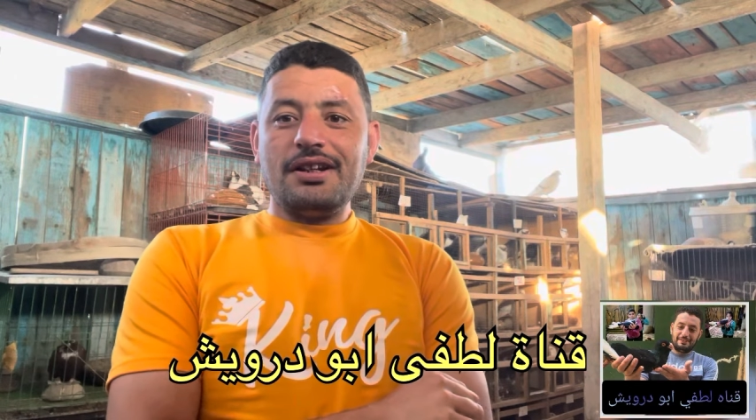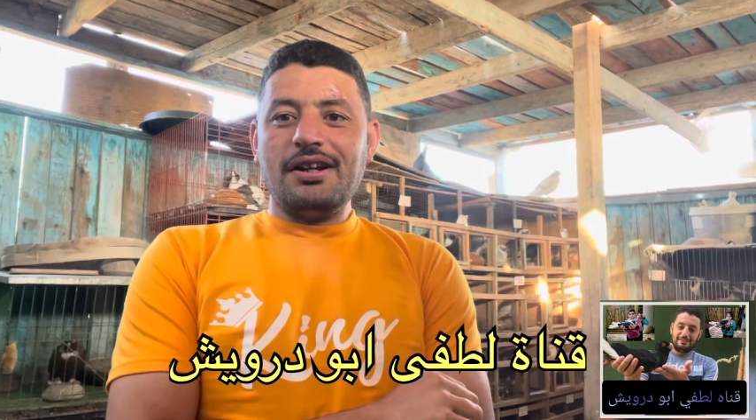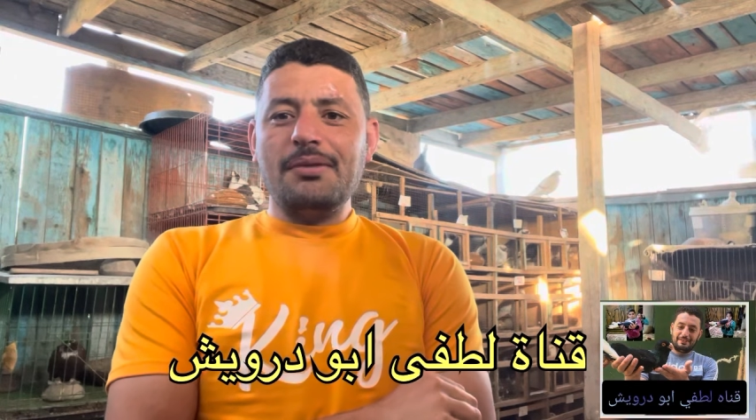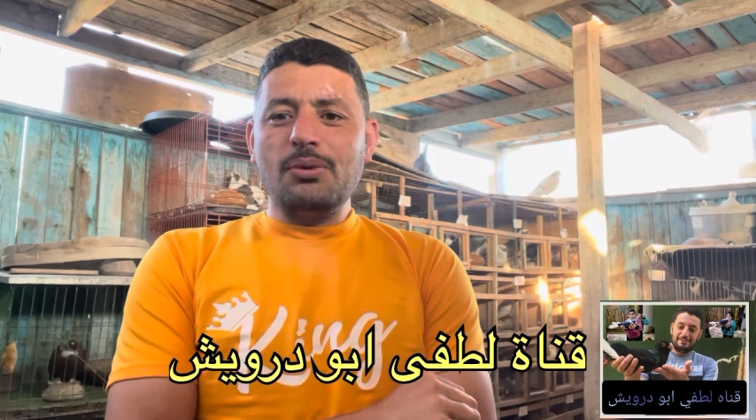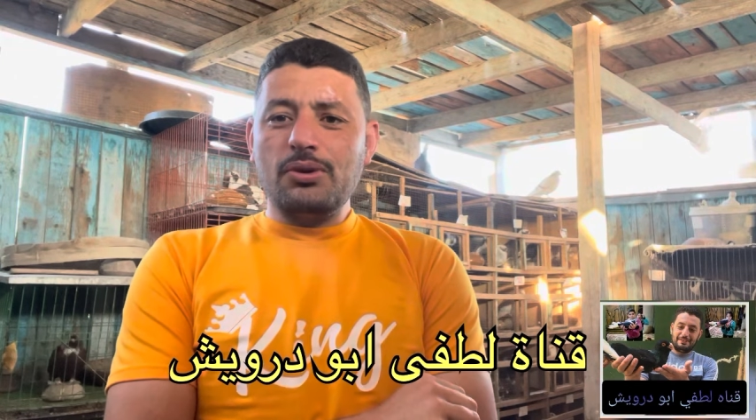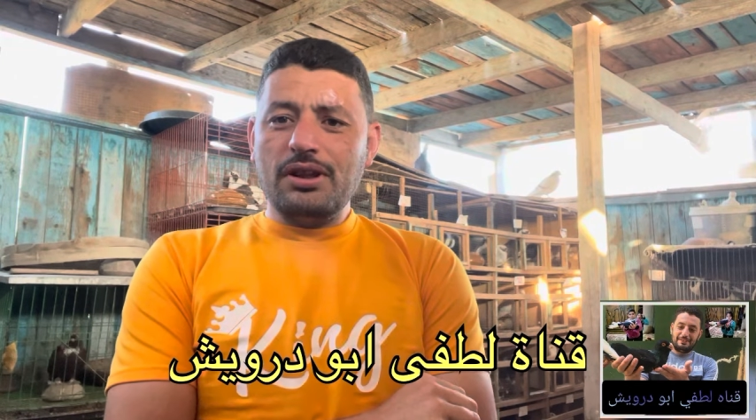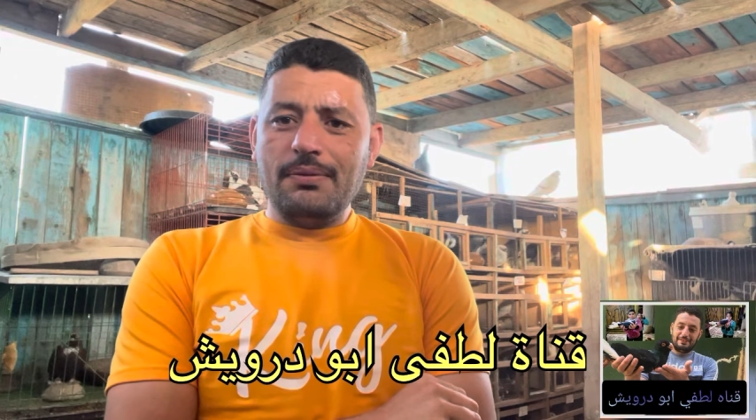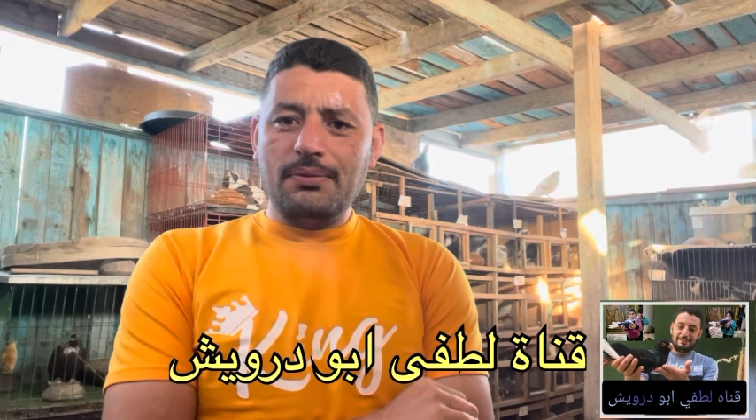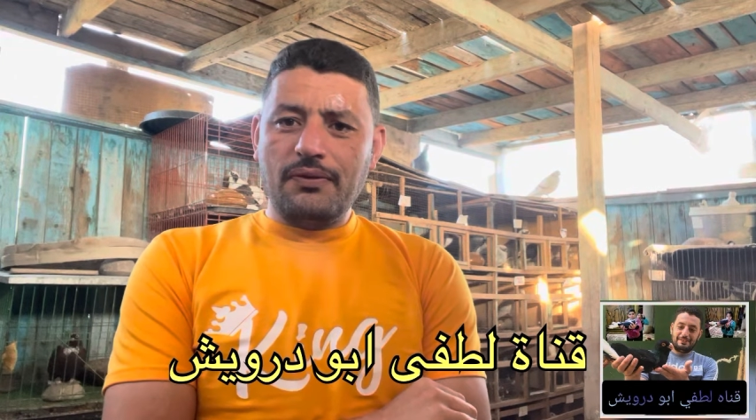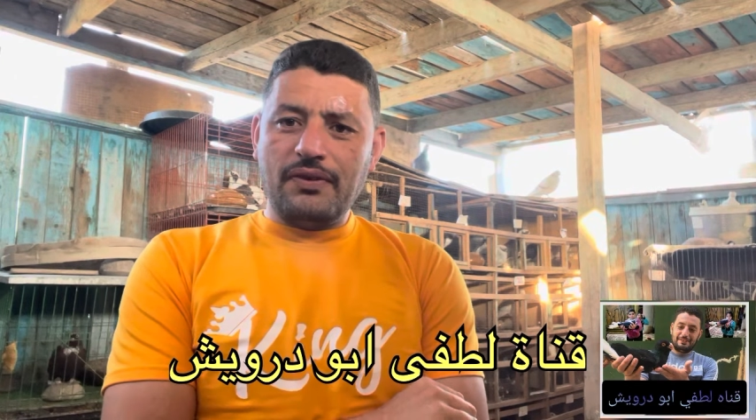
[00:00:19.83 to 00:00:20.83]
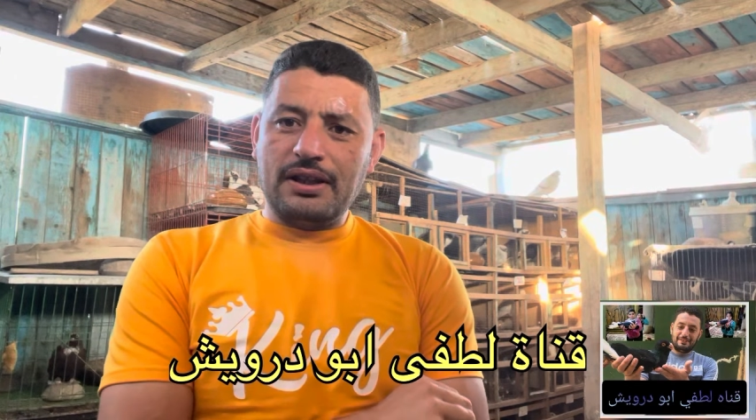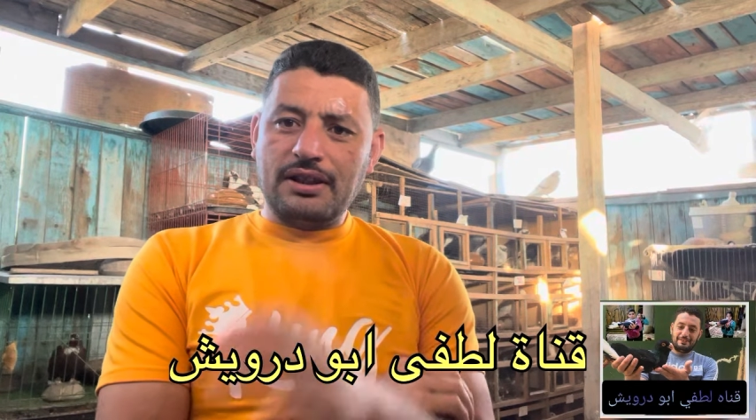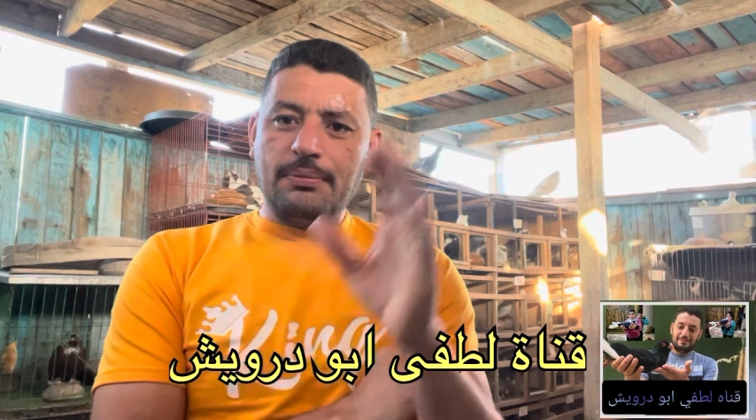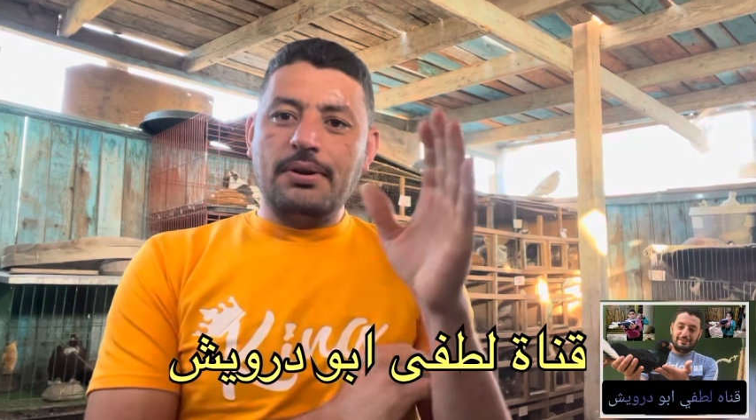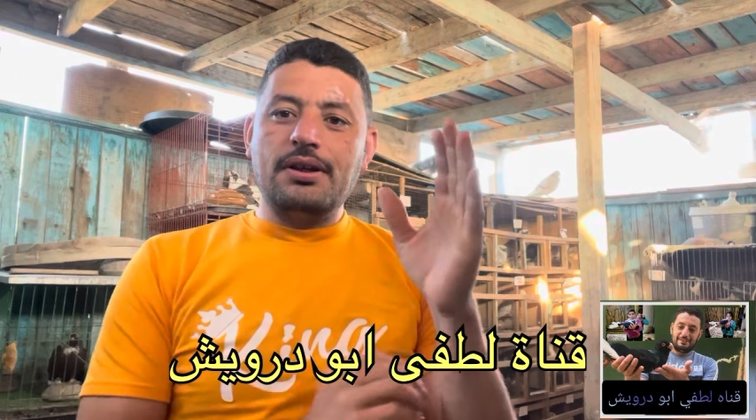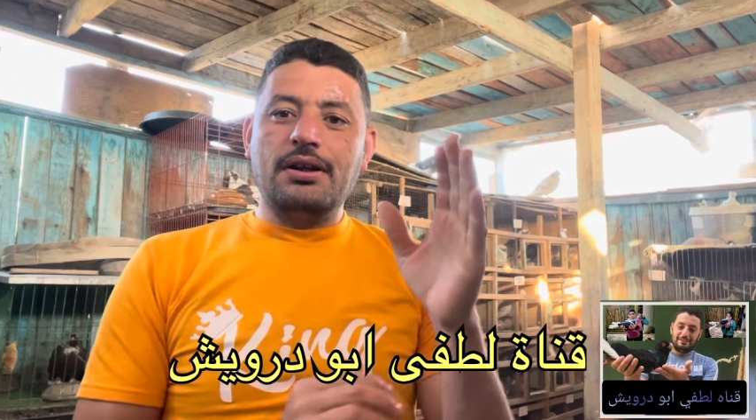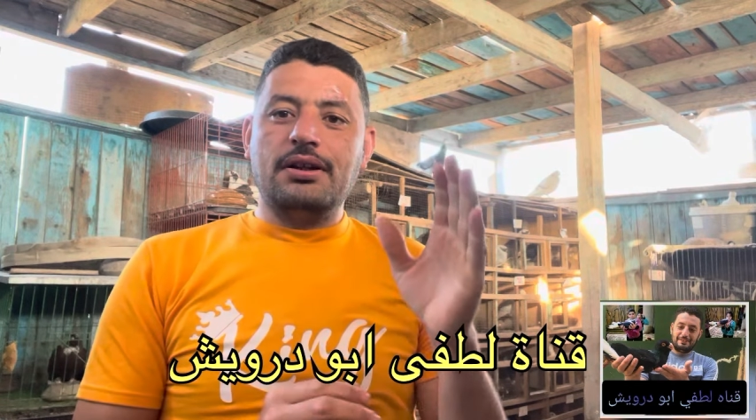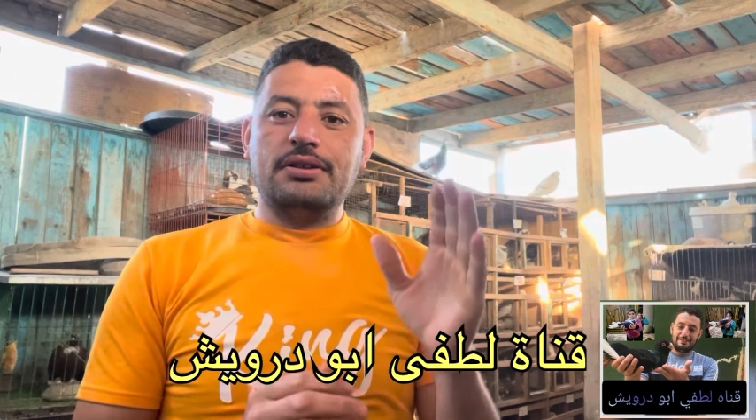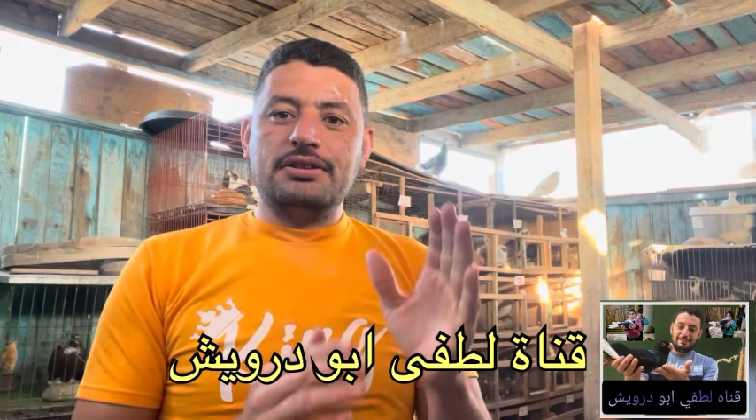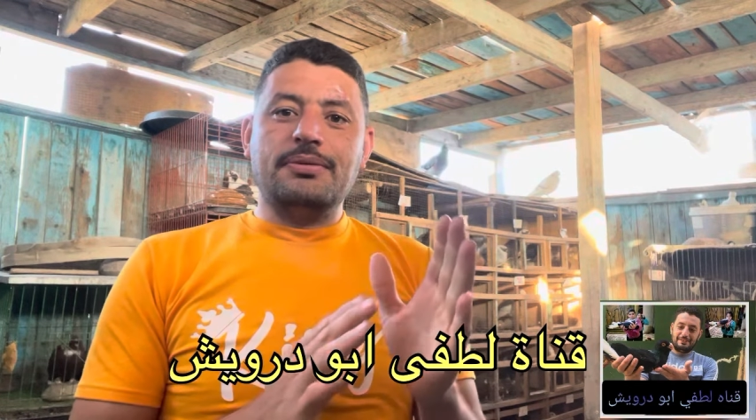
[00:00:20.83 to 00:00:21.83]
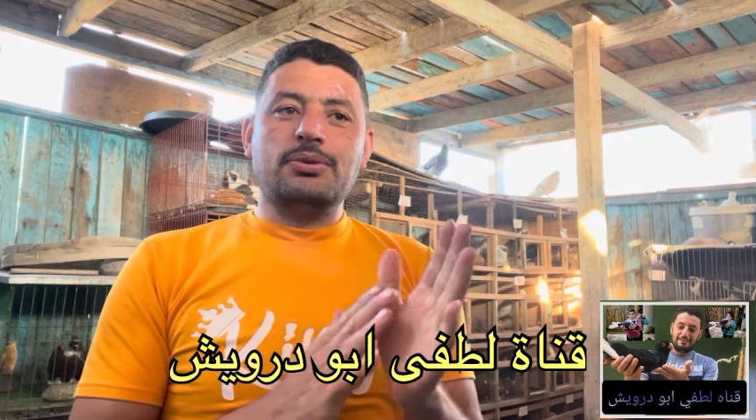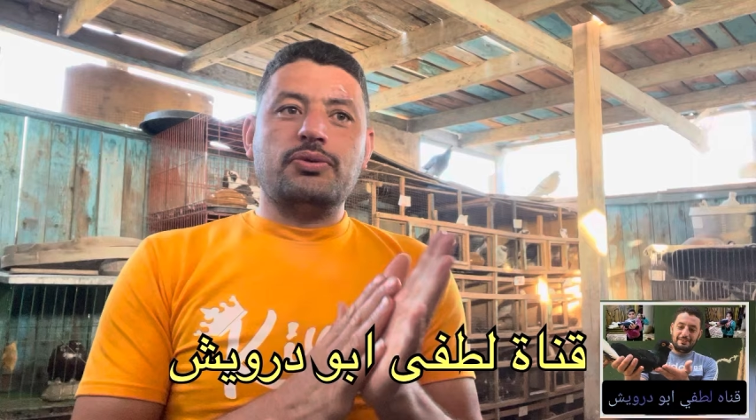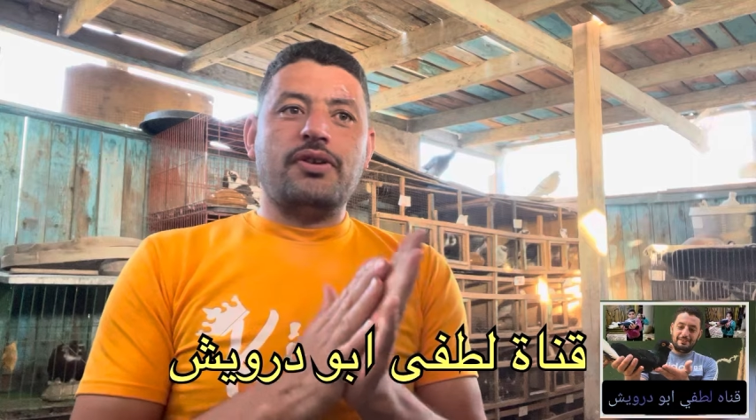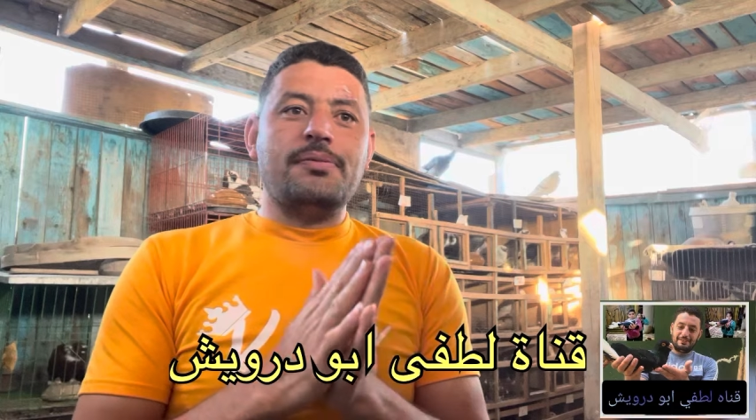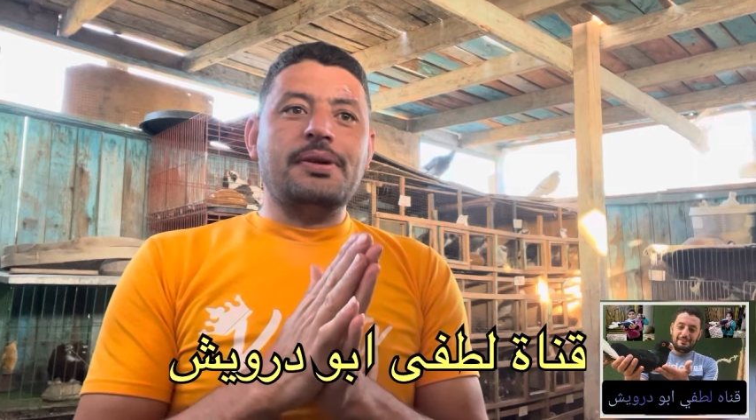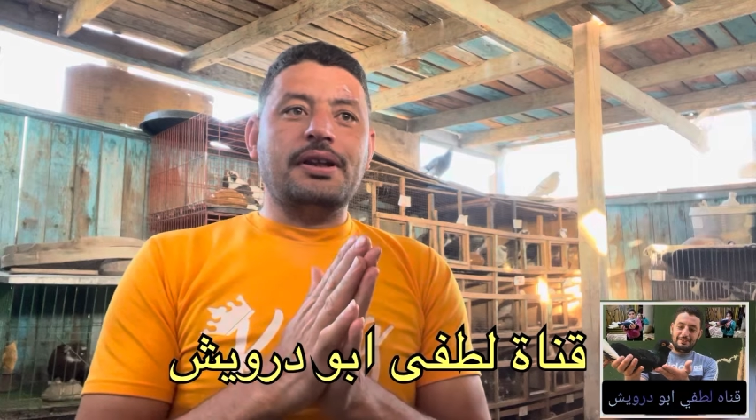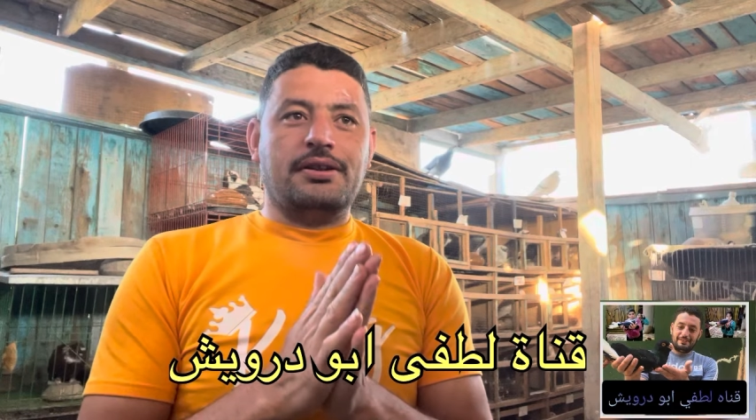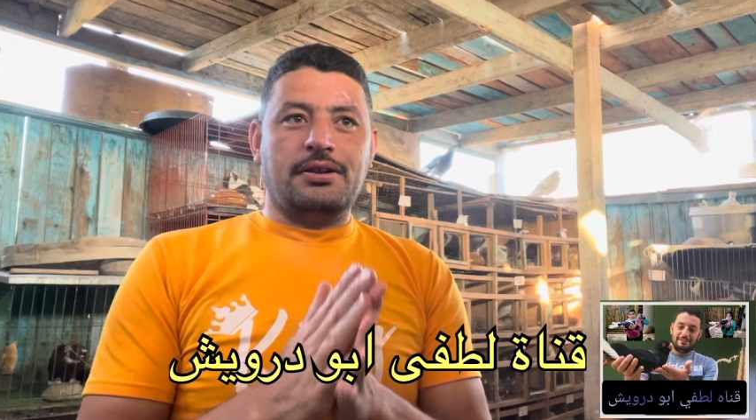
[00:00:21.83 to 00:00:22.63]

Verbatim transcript: رغم كنا بنرفع الطبليه زي ما انتم فاهمين